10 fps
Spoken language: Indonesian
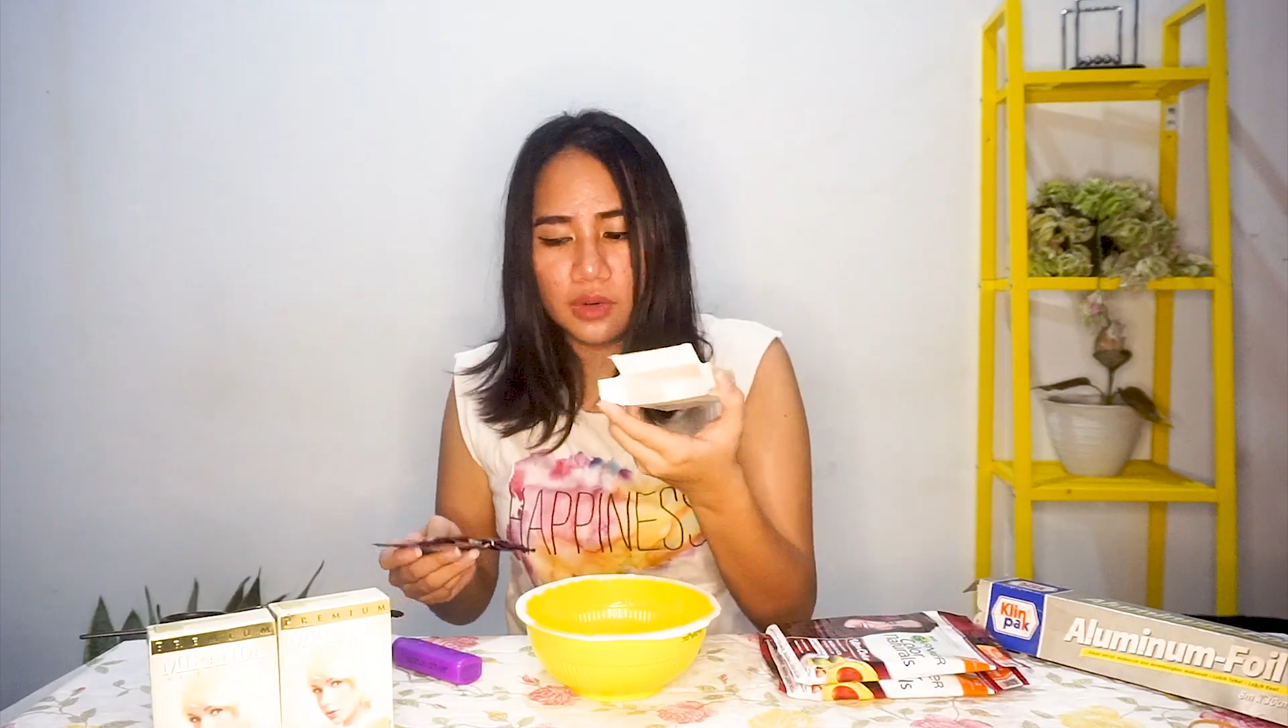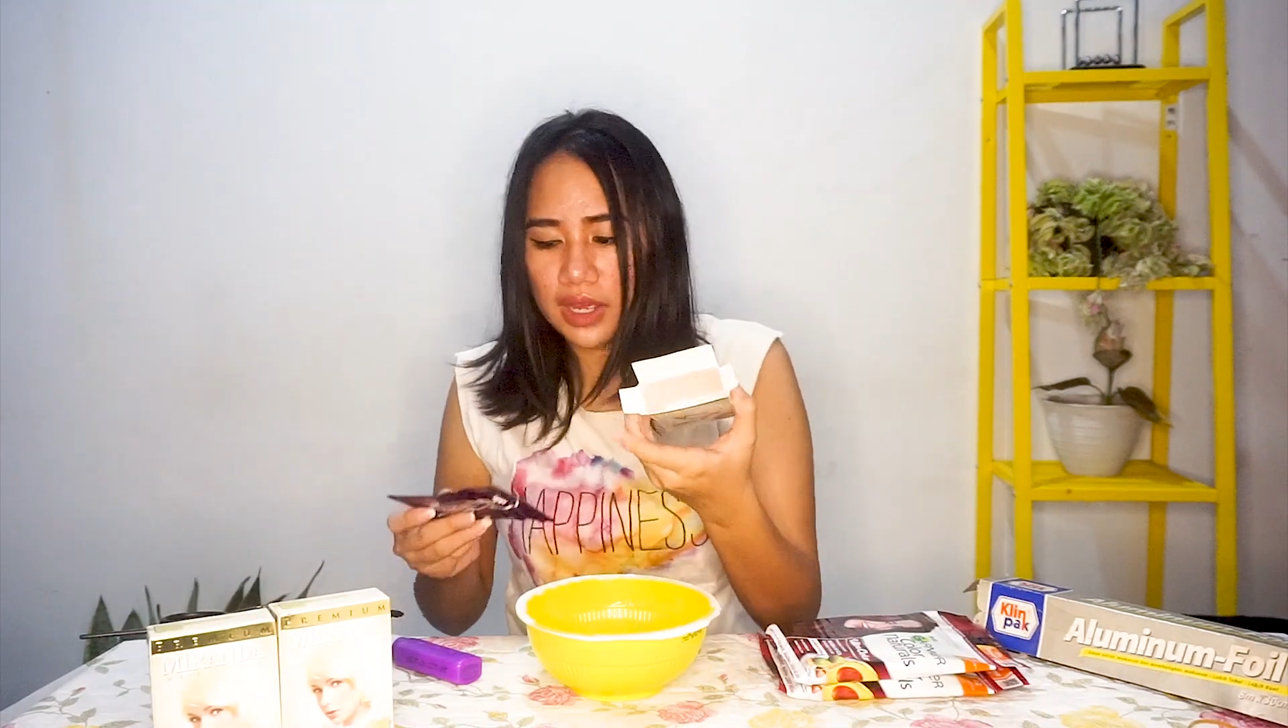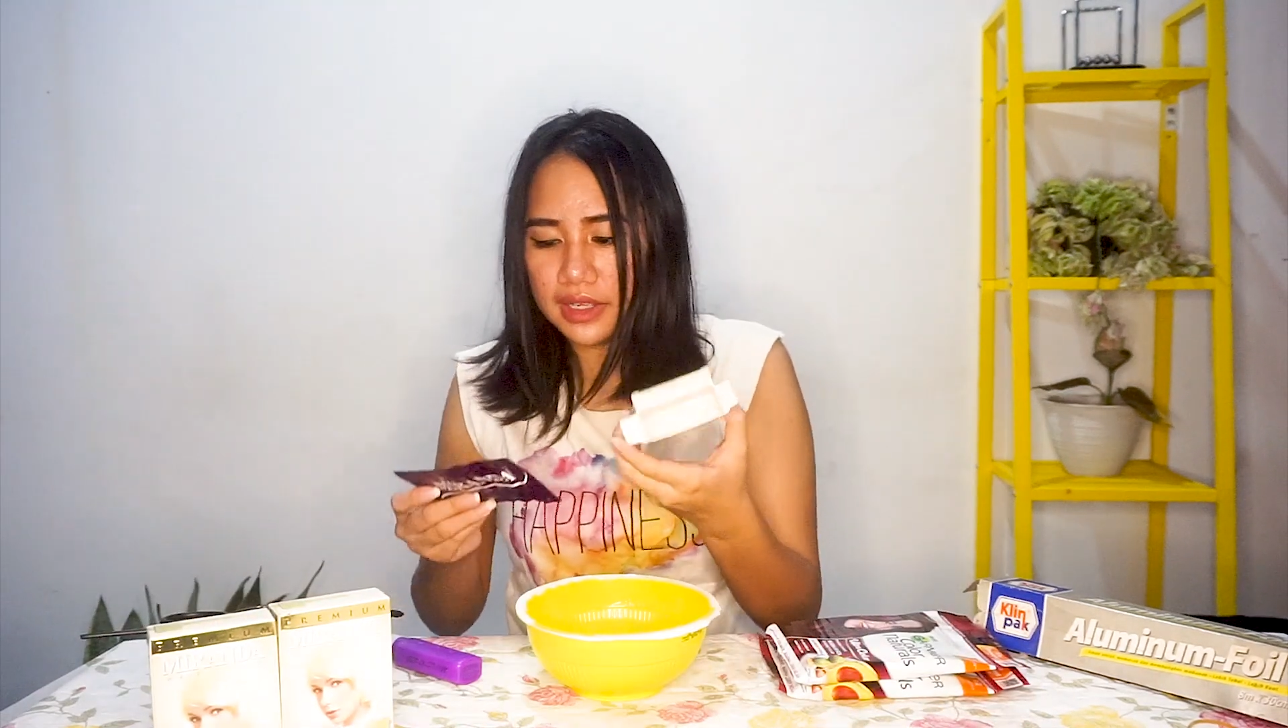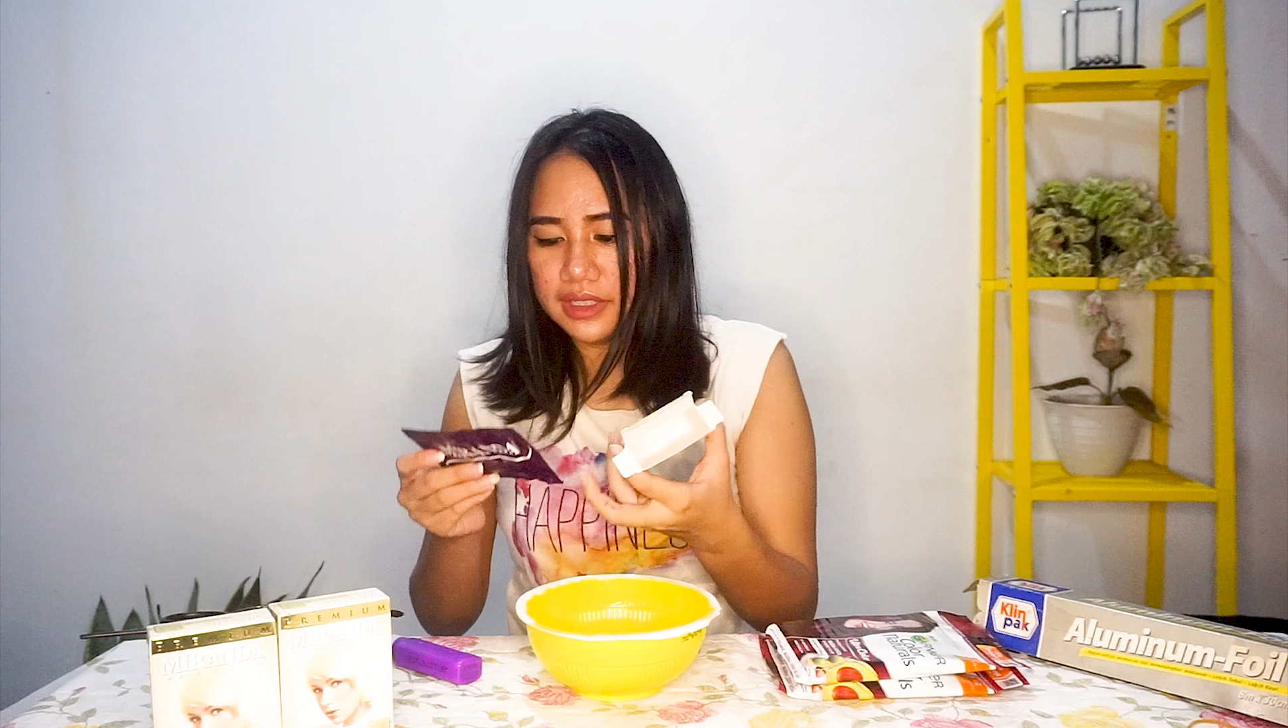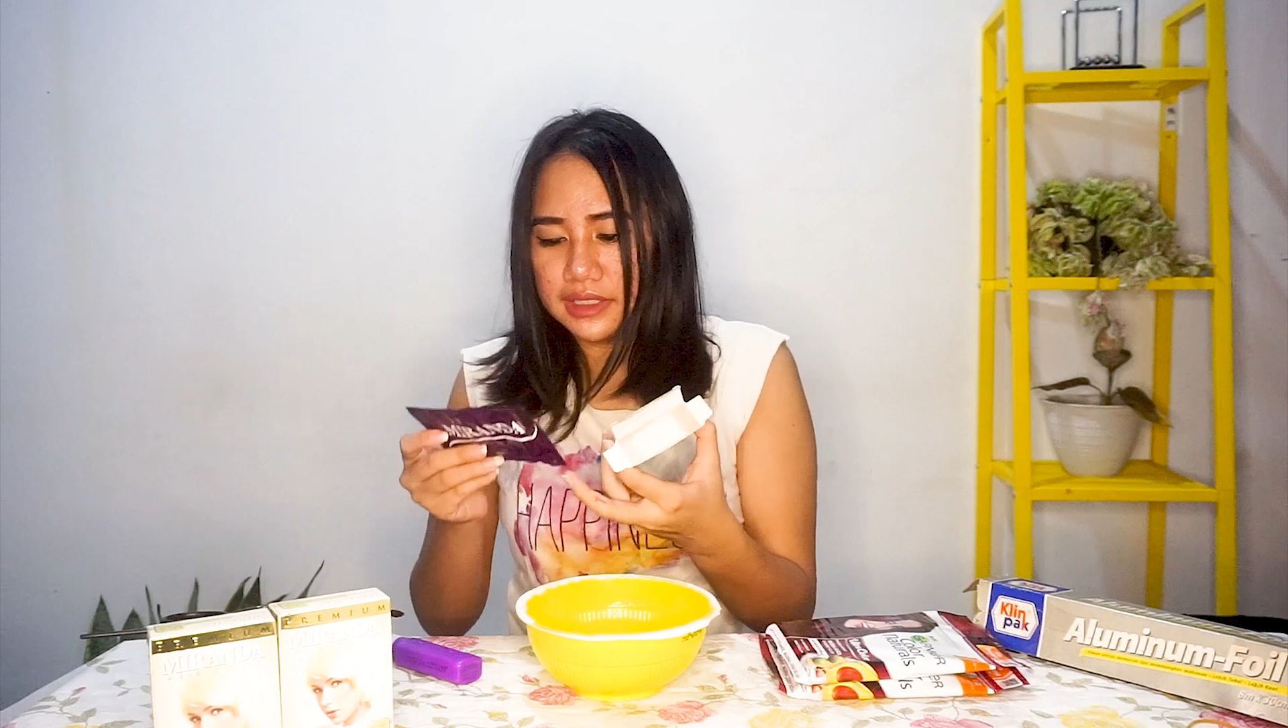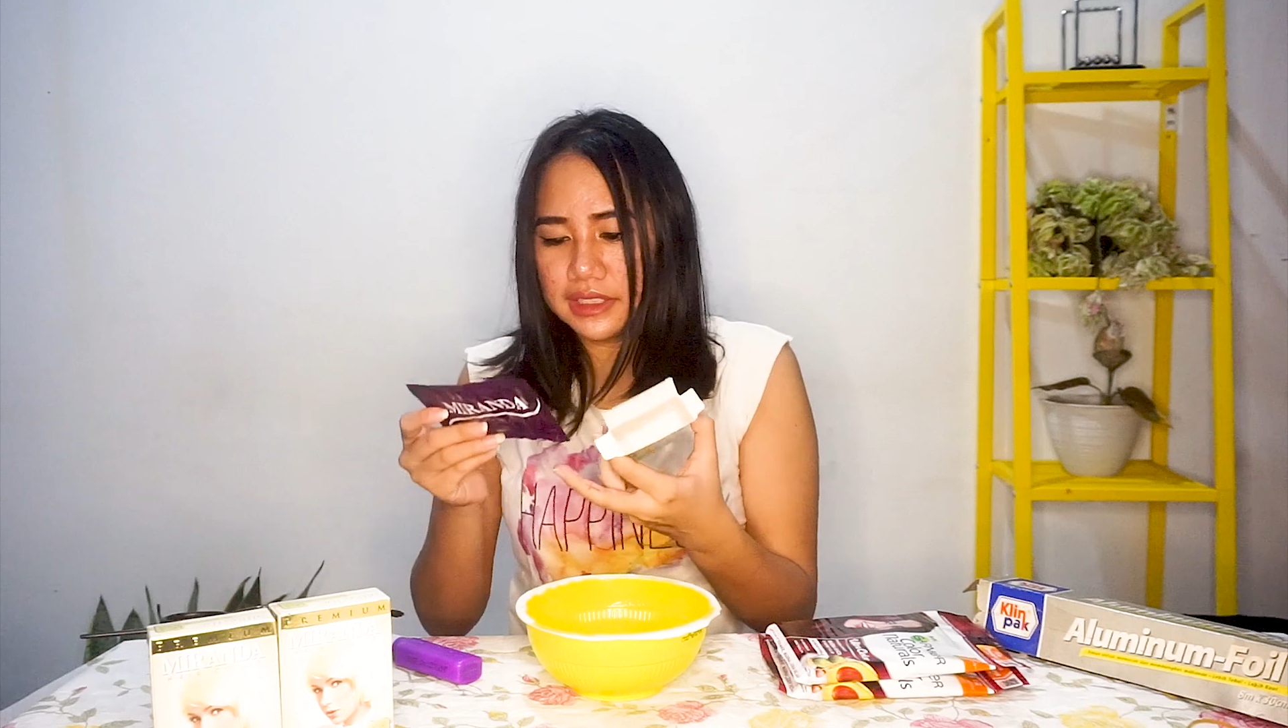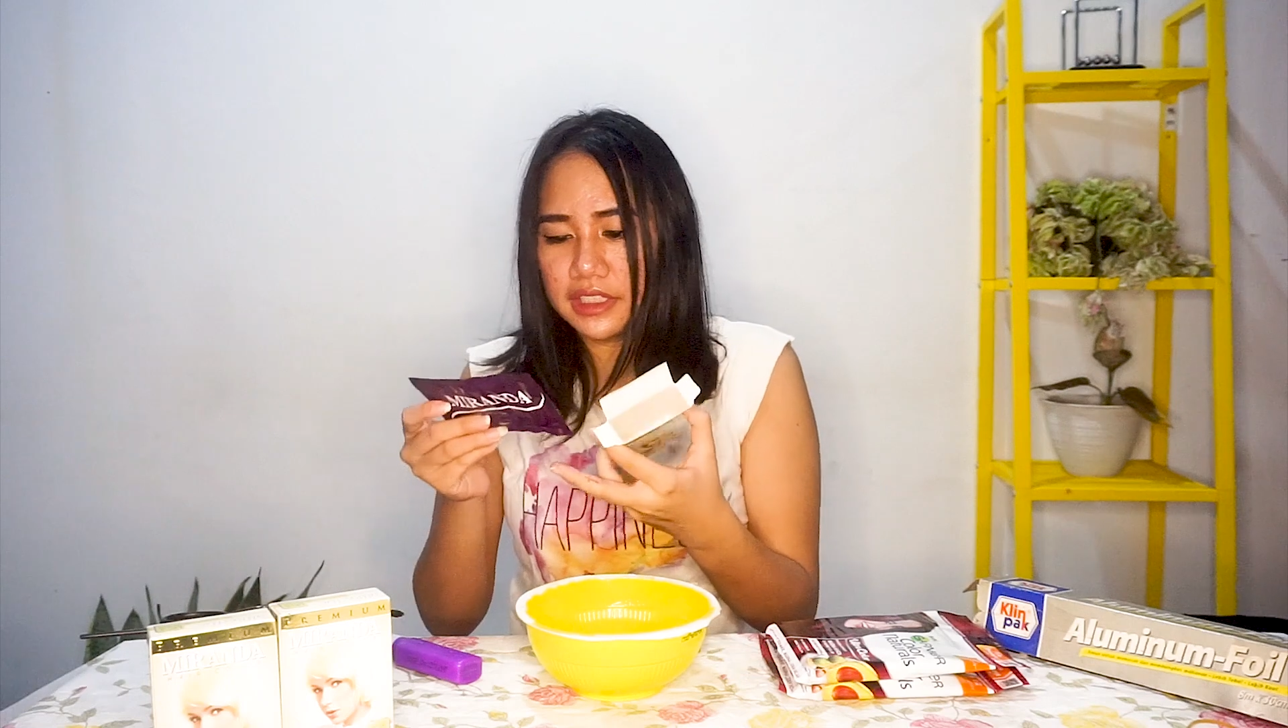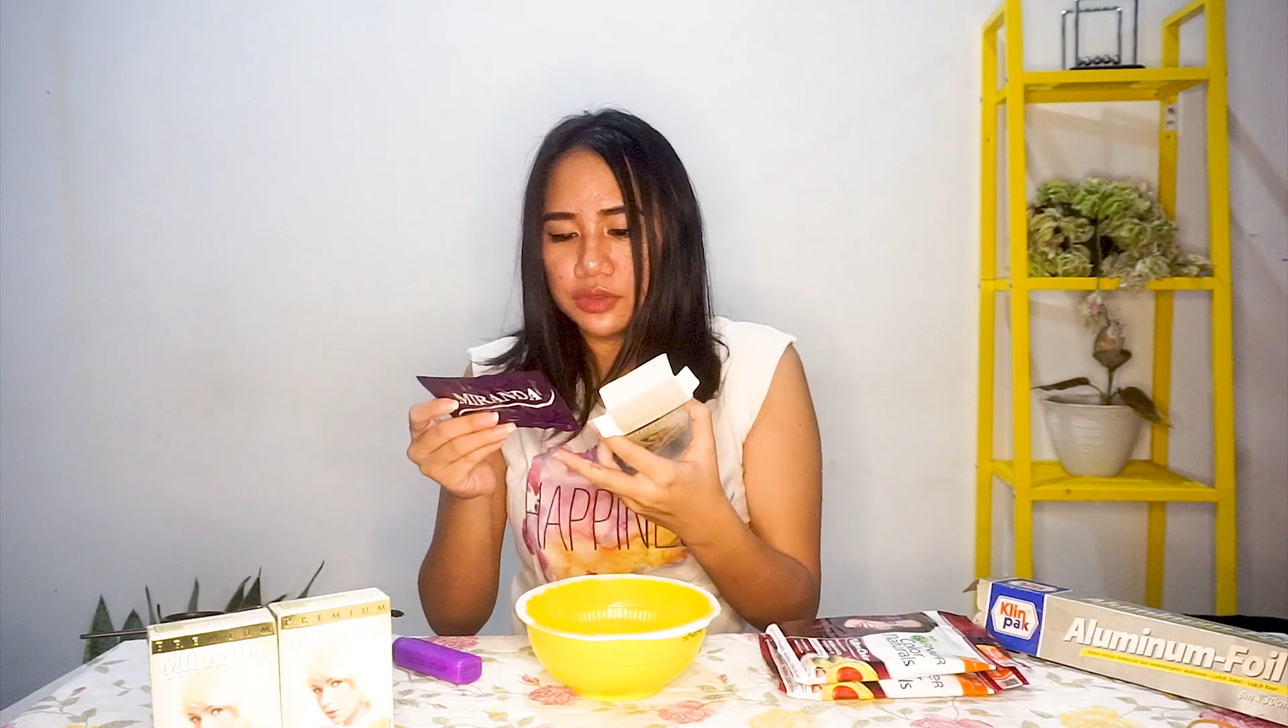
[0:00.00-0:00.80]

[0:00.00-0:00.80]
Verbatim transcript: wah ini isinya